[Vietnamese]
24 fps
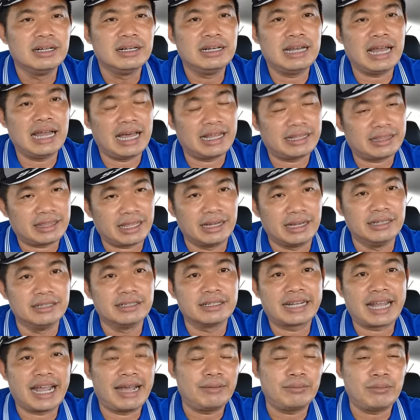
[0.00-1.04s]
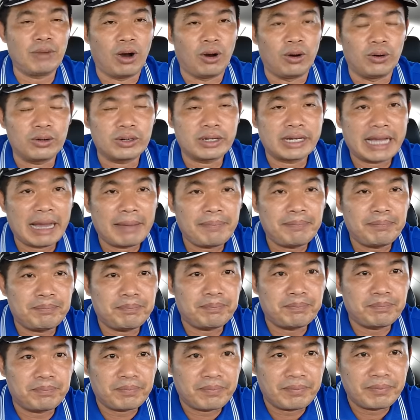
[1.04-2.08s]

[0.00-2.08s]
là từ cán bộ cấp